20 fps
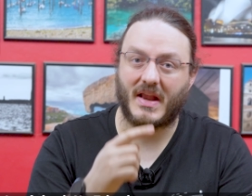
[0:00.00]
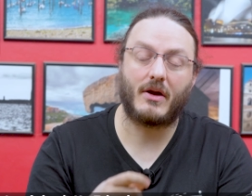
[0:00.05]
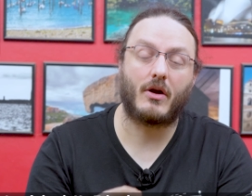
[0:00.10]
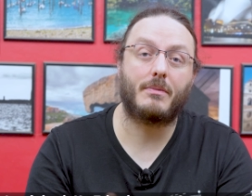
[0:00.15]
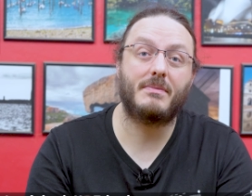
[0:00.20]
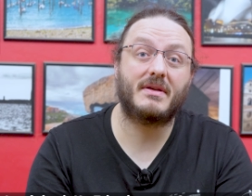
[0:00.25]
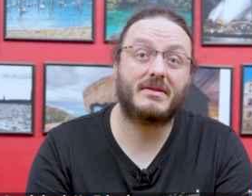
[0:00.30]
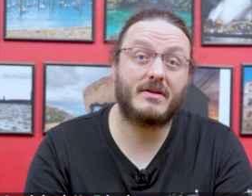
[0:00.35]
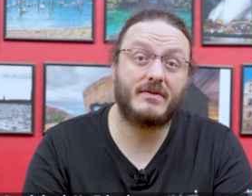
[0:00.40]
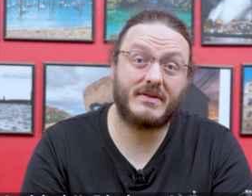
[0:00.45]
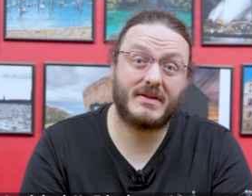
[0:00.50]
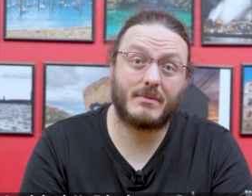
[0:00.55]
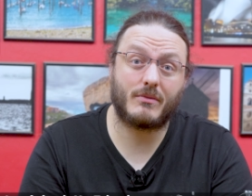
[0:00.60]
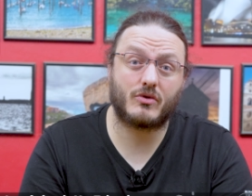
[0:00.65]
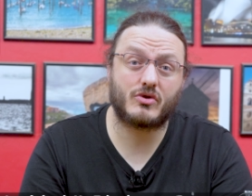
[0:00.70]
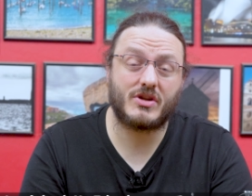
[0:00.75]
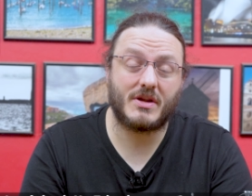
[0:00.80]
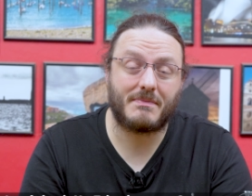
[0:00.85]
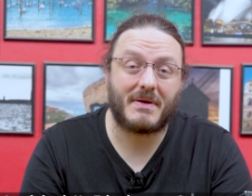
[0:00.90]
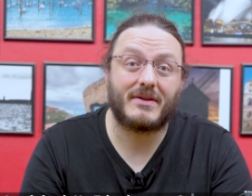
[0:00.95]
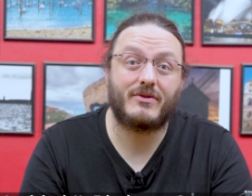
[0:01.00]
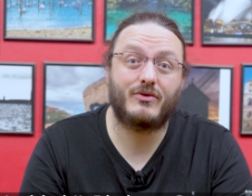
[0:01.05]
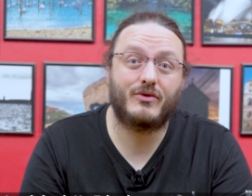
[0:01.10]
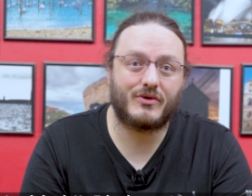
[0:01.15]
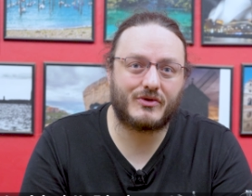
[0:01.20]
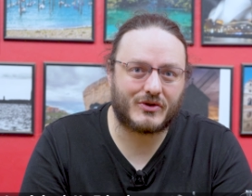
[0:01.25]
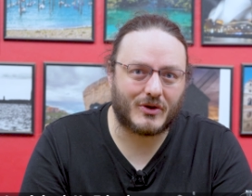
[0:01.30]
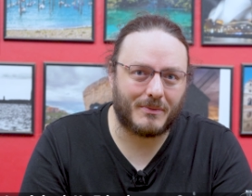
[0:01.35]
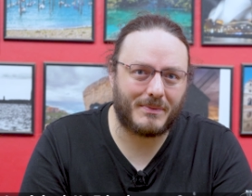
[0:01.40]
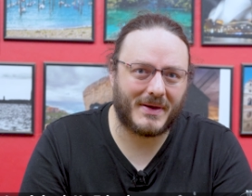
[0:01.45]
Alors bien évidemment, je n'ai pas
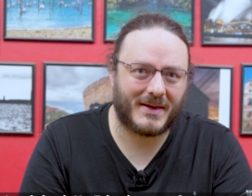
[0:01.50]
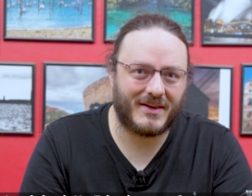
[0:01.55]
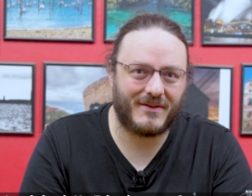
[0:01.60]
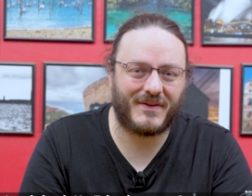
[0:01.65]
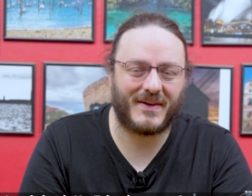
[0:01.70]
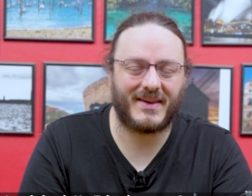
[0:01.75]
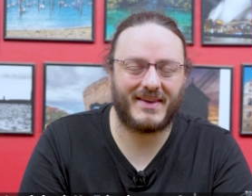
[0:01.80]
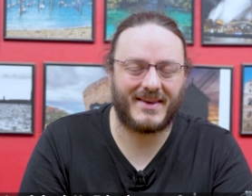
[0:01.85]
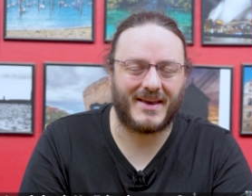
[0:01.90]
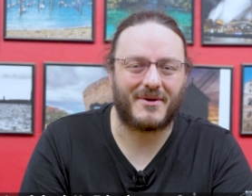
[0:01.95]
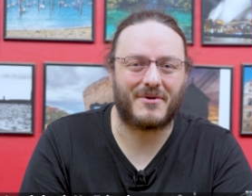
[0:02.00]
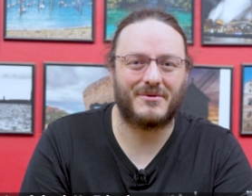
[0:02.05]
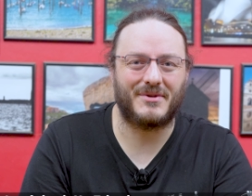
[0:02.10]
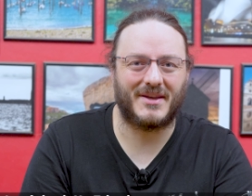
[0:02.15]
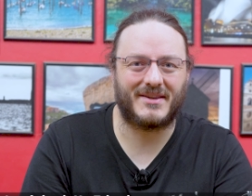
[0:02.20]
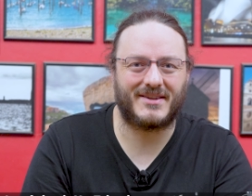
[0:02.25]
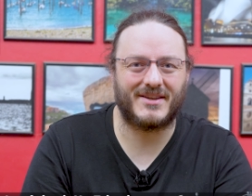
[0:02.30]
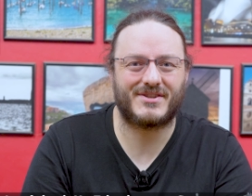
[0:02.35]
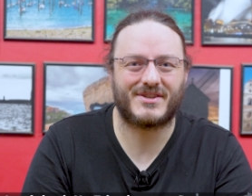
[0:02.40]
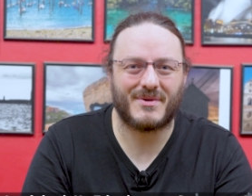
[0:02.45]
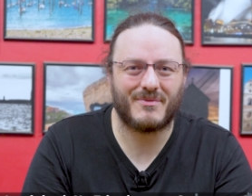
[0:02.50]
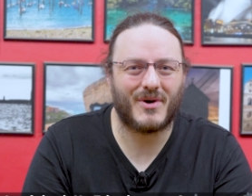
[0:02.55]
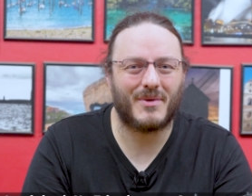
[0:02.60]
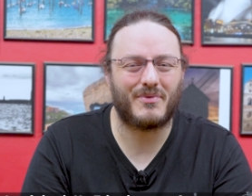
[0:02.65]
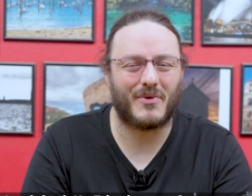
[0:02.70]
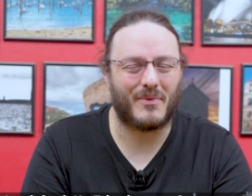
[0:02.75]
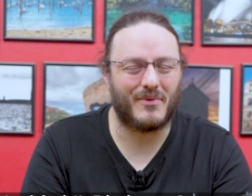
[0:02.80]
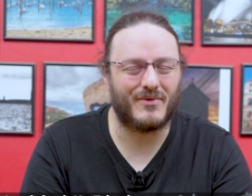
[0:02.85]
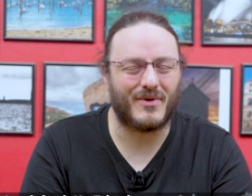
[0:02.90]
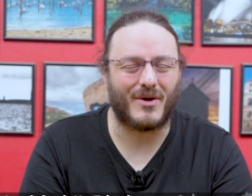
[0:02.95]
200 périphériques à connecter chez moi
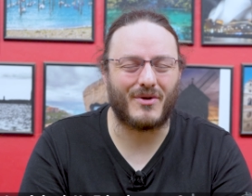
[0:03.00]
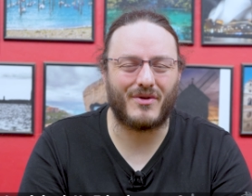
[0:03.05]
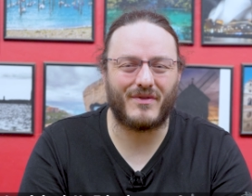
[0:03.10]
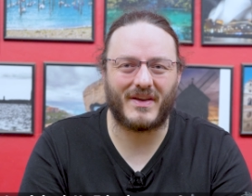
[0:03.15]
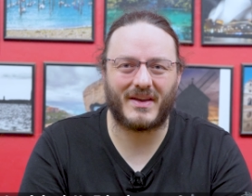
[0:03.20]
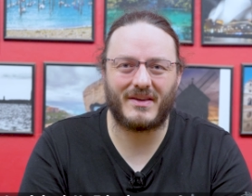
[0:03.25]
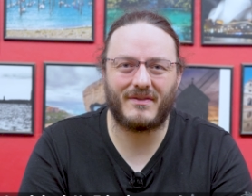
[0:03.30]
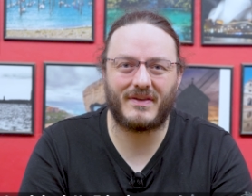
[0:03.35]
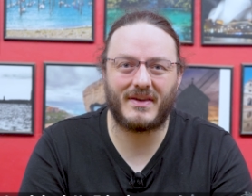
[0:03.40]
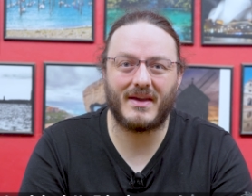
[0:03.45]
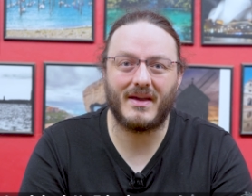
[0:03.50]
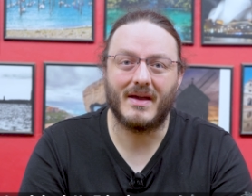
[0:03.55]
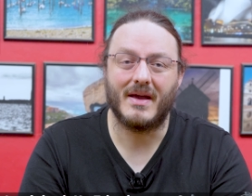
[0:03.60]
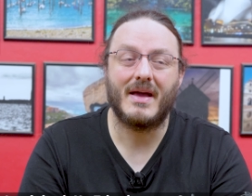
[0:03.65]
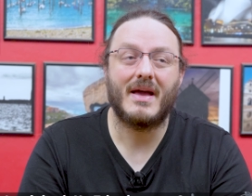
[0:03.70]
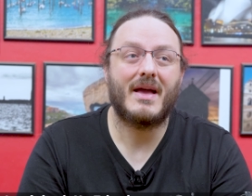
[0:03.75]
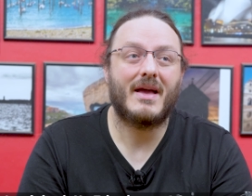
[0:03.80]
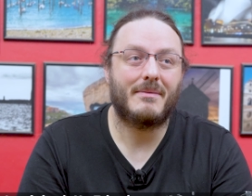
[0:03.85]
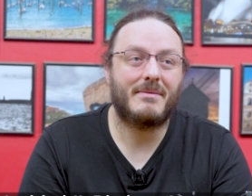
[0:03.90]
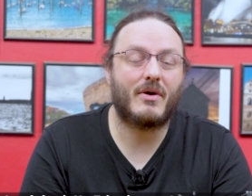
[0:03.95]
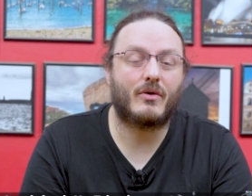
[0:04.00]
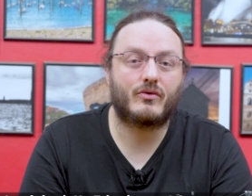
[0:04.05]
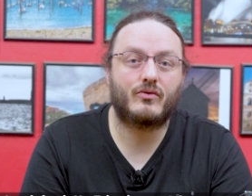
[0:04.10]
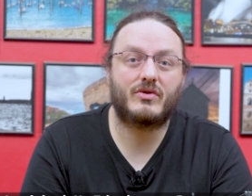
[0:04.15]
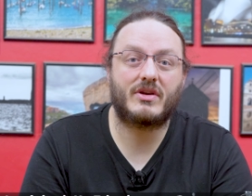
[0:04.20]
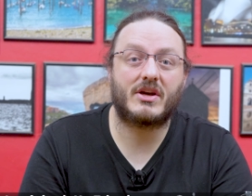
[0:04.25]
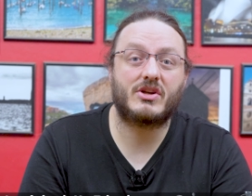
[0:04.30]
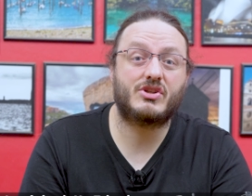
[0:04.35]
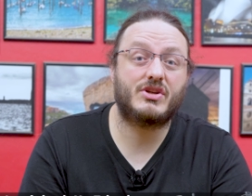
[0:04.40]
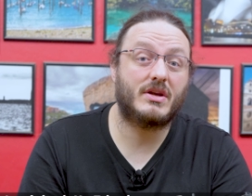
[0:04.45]
pour pouvoir le vérifier, mais en tout
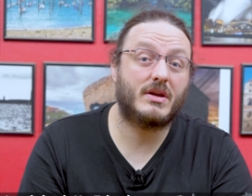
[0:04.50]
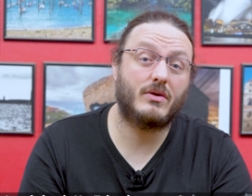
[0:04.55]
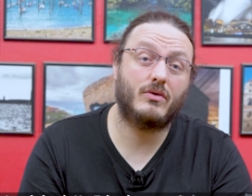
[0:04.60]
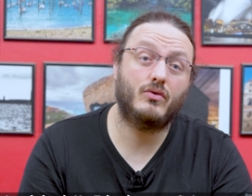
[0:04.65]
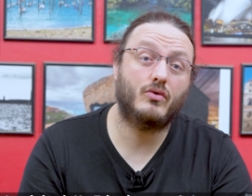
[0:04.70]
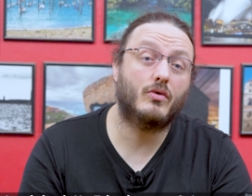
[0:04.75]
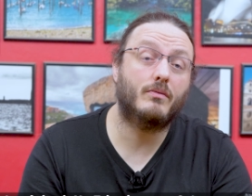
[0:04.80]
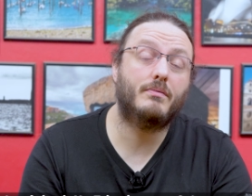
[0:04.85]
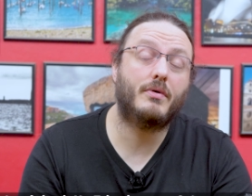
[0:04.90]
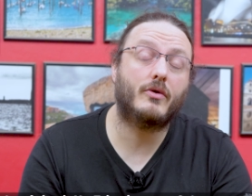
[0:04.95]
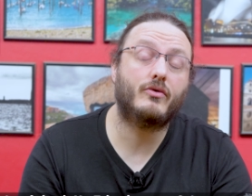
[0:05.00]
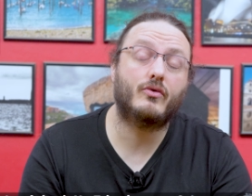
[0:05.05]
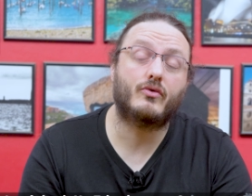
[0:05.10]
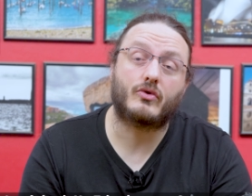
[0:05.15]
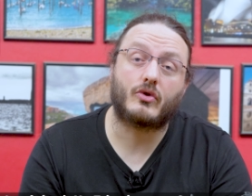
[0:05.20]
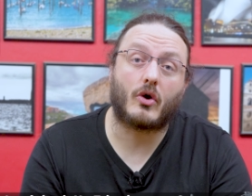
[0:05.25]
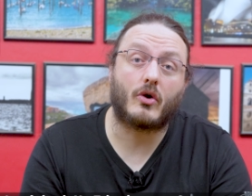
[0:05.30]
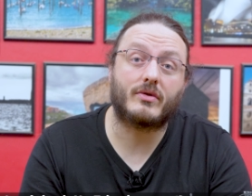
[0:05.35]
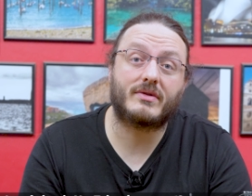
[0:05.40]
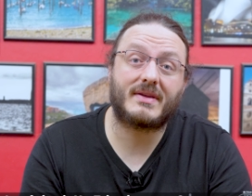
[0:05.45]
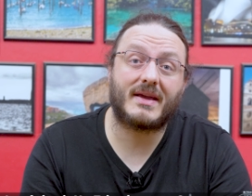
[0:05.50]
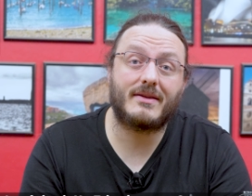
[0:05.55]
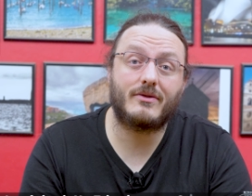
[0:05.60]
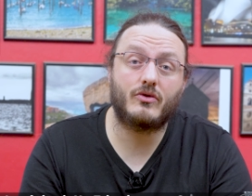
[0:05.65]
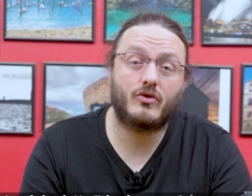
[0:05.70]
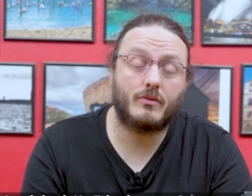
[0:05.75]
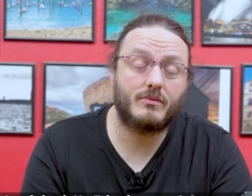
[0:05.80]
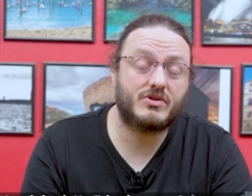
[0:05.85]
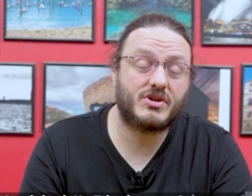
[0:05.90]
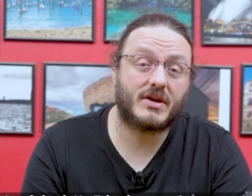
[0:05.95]
cas, j'ai une bonne trentaine
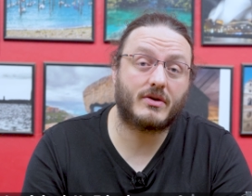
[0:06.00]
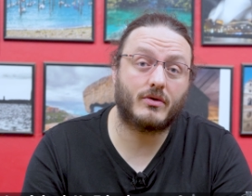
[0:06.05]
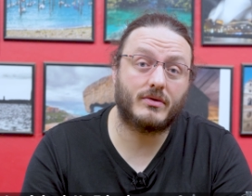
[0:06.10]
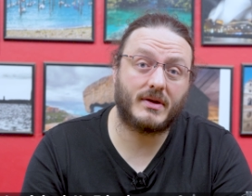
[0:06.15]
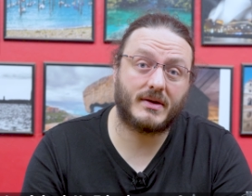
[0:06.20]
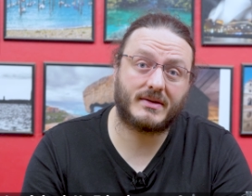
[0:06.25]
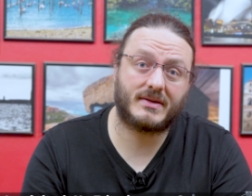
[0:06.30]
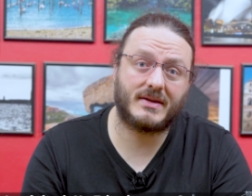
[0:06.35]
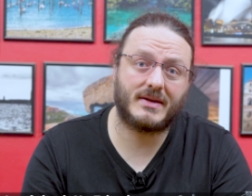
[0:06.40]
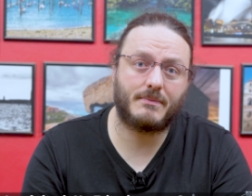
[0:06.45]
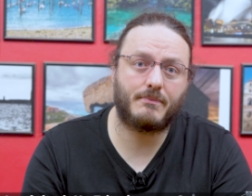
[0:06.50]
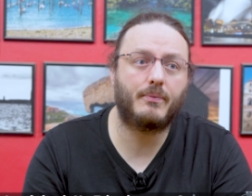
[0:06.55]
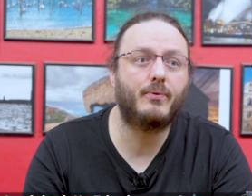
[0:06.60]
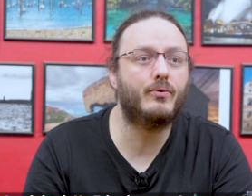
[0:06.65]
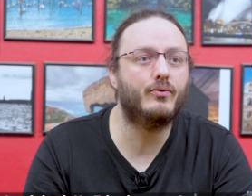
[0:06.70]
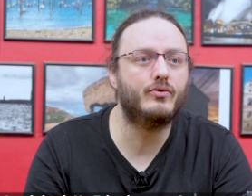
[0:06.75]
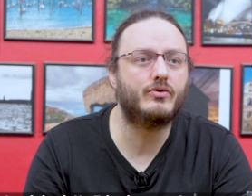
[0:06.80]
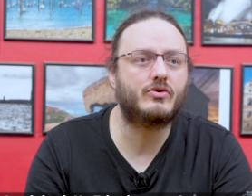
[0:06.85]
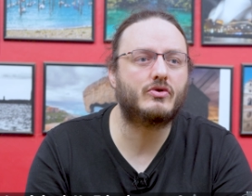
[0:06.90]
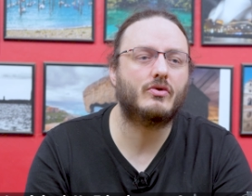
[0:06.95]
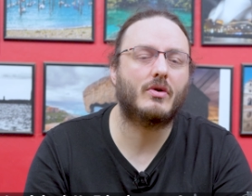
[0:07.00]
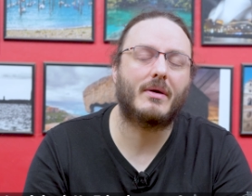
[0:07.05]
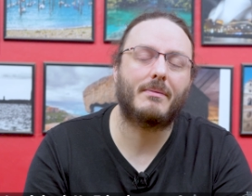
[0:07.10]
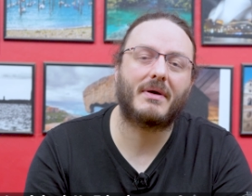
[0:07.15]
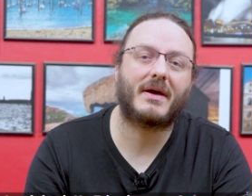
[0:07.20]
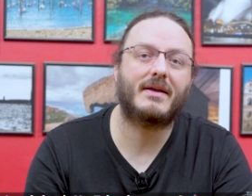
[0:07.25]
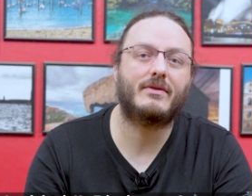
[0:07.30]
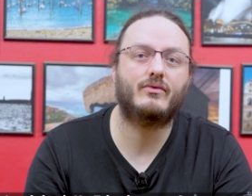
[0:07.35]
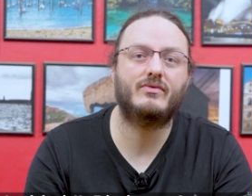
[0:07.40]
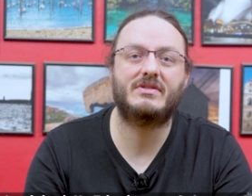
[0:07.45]
d'objets connectés, plus euh,
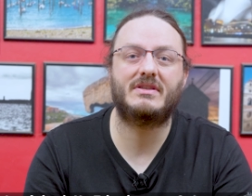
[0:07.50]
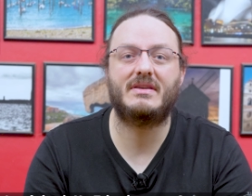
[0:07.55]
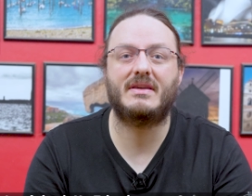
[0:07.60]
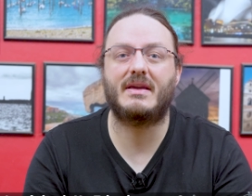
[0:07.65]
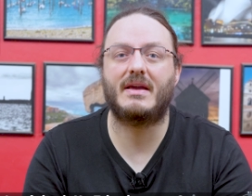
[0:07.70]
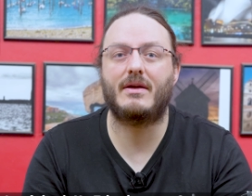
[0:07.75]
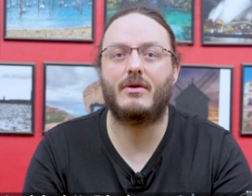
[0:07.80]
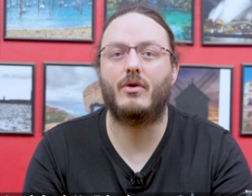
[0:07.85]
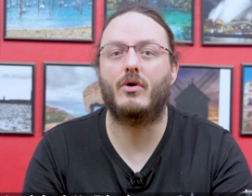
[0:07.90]
après tout ce qui est...